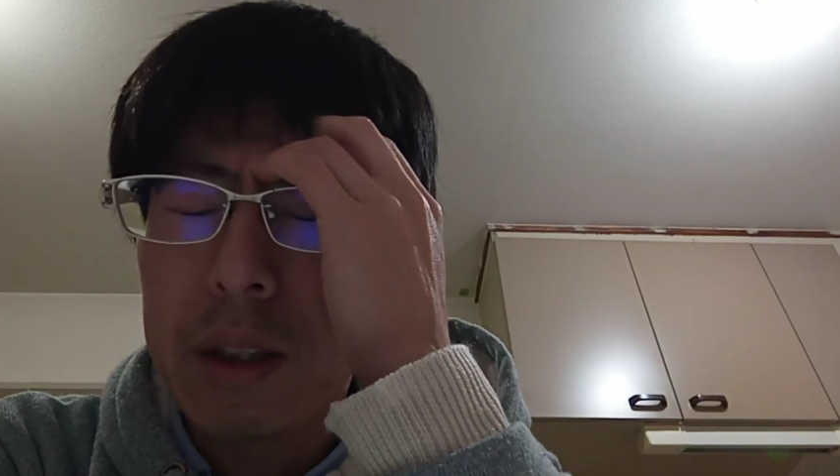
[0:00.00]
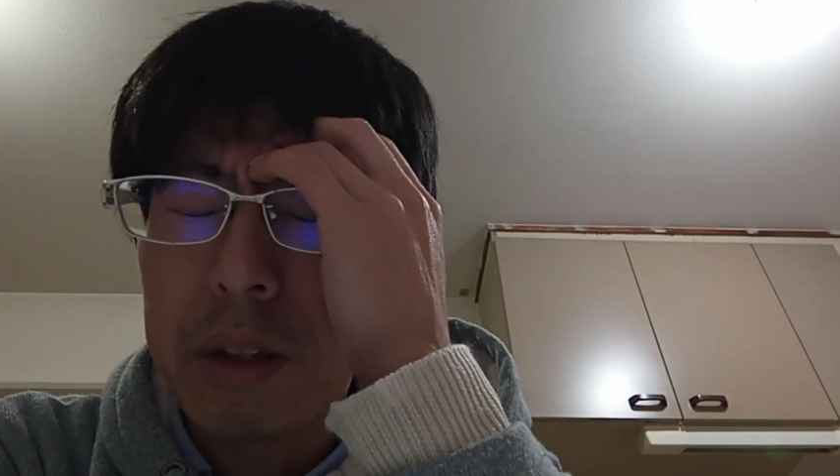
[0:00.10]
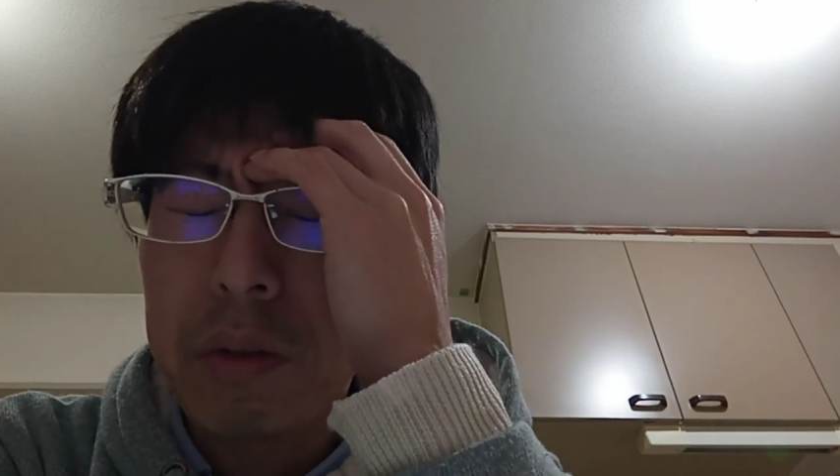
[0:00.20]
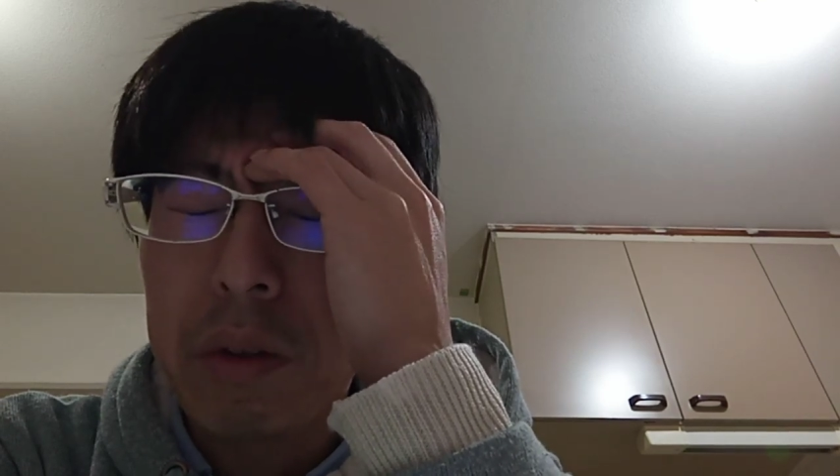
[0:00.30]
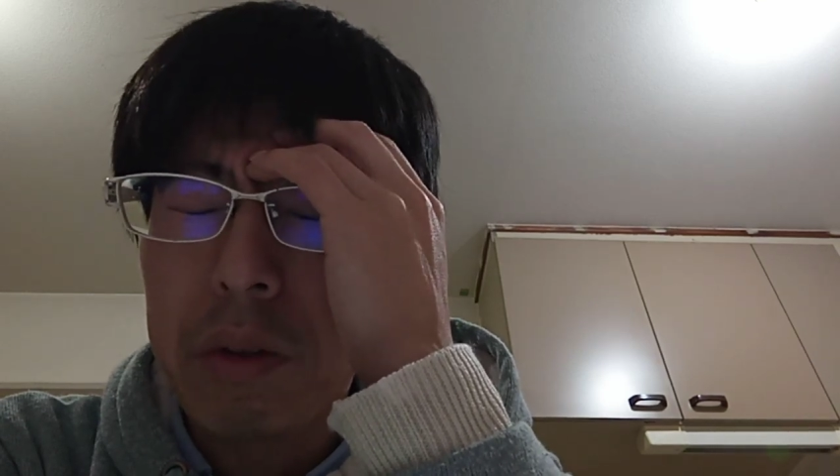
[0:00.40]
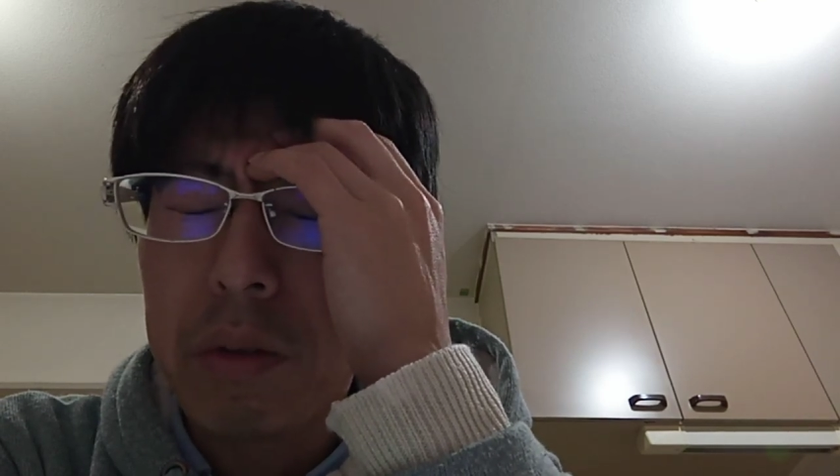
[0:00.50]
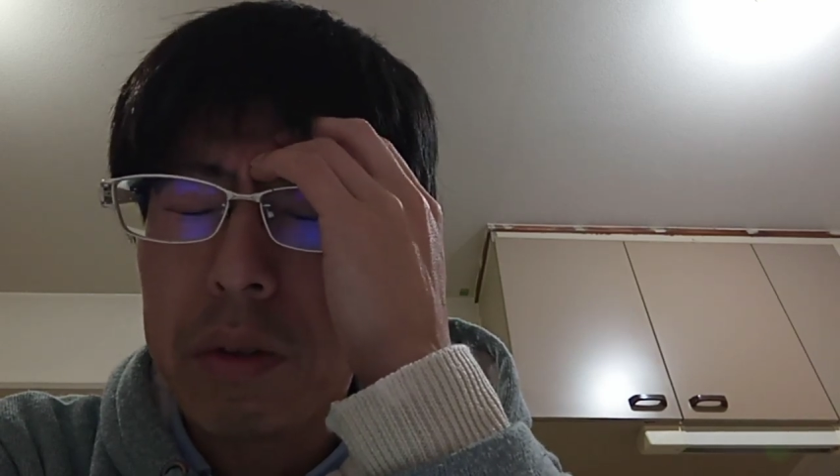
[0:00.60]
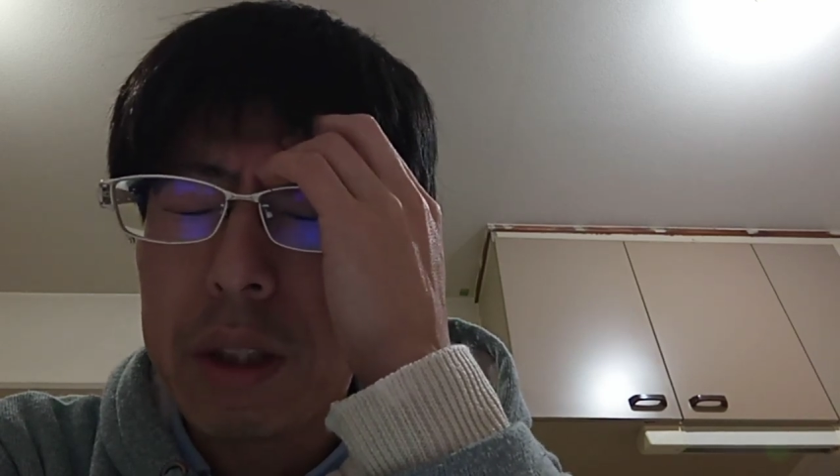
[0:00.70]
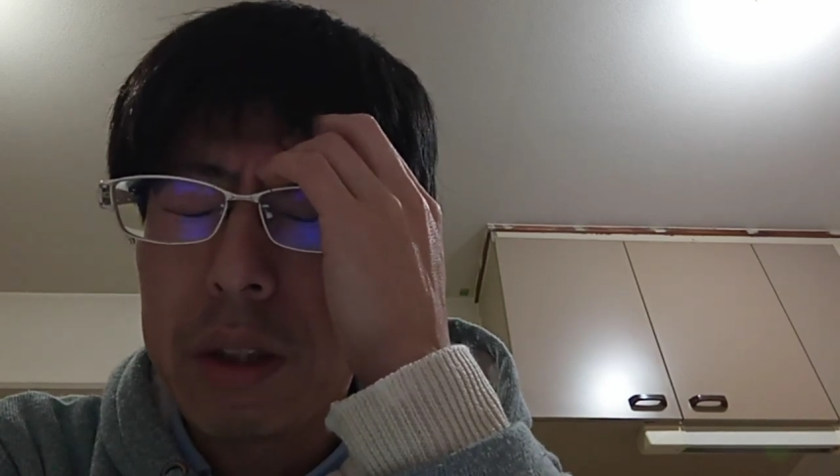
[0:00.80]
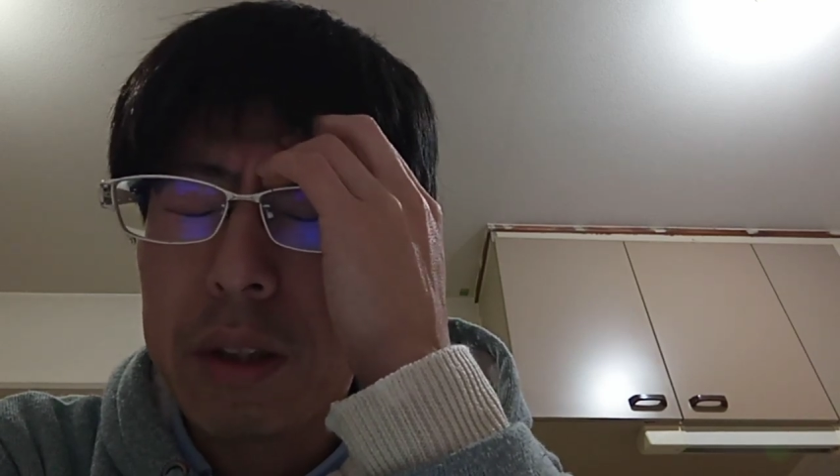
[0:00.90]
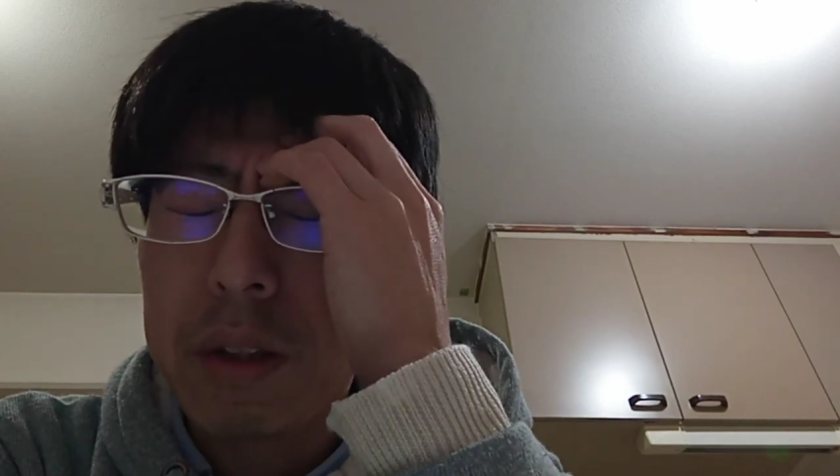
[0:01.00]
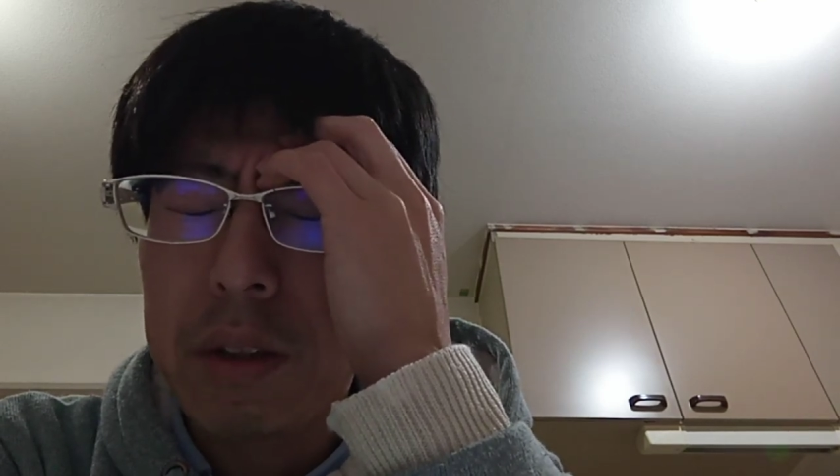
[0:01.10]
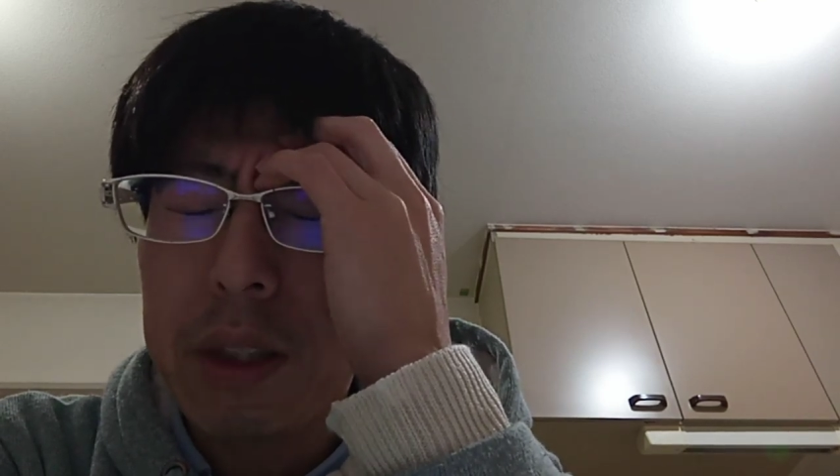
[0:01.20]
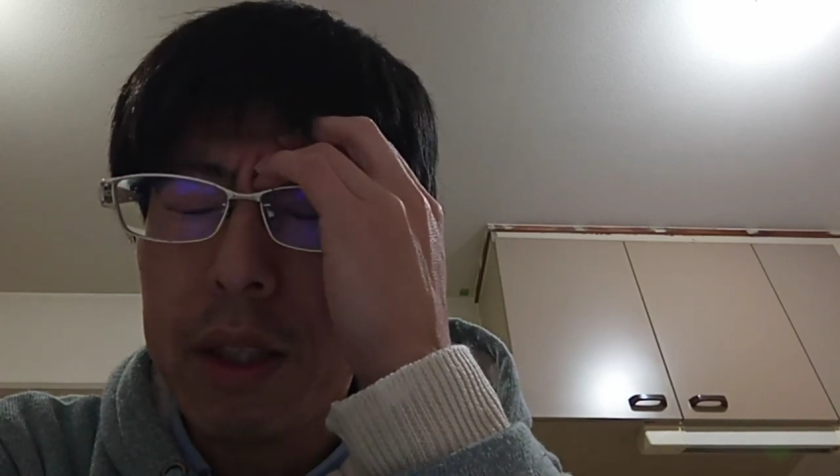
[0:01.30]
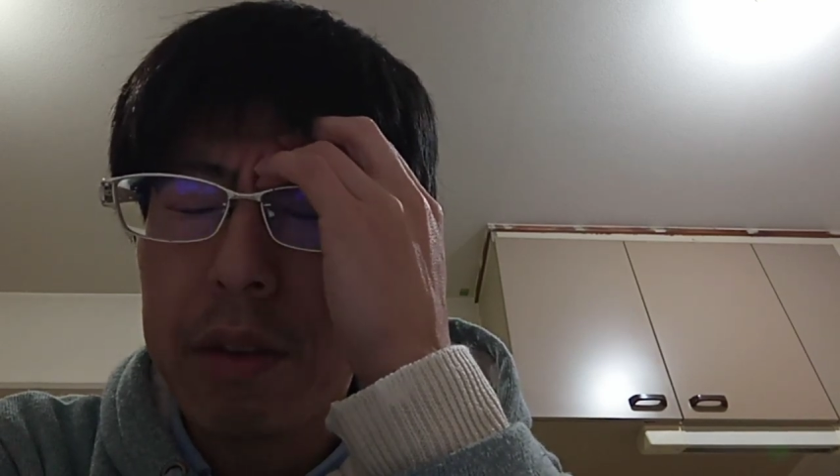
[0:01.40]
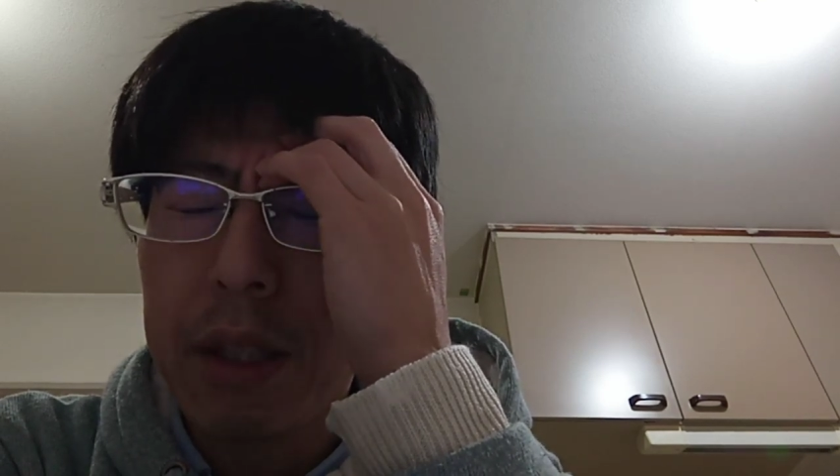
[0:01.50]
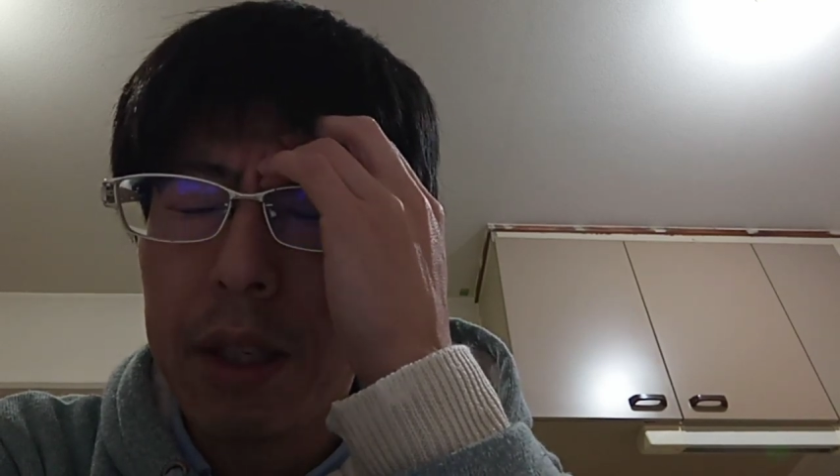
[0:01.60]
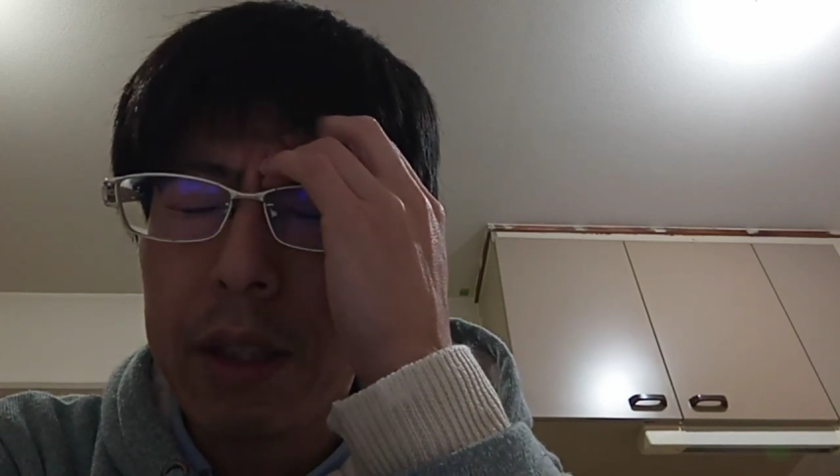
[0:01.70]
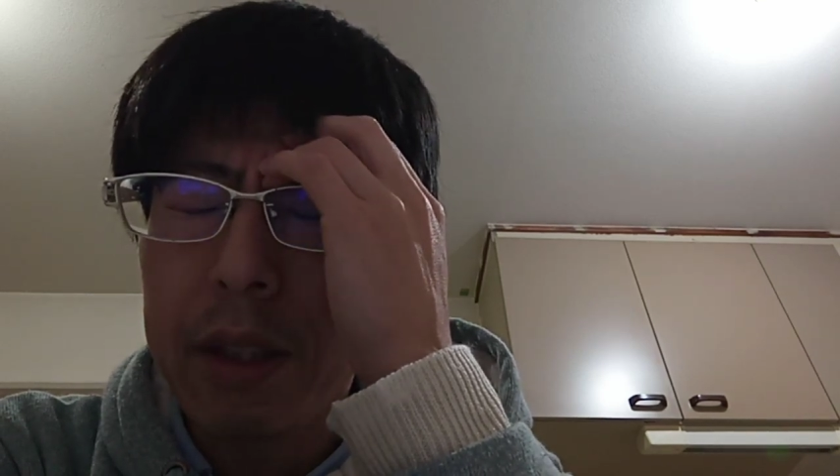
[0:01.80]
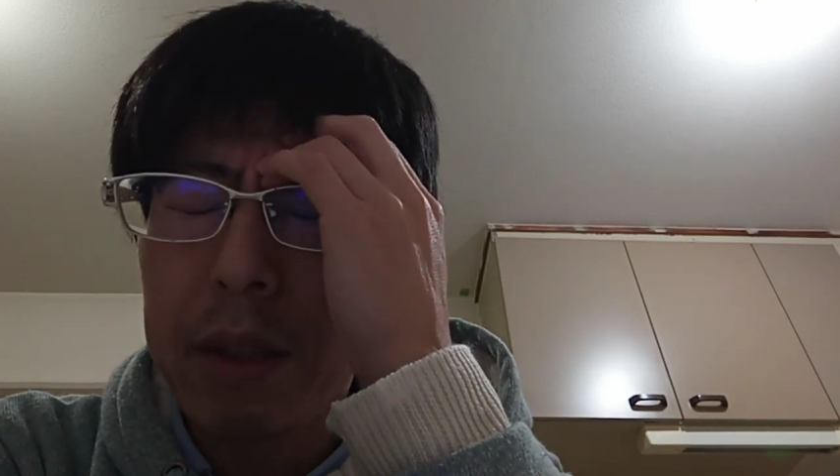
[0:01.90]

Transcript: 総理を通して通じてるから、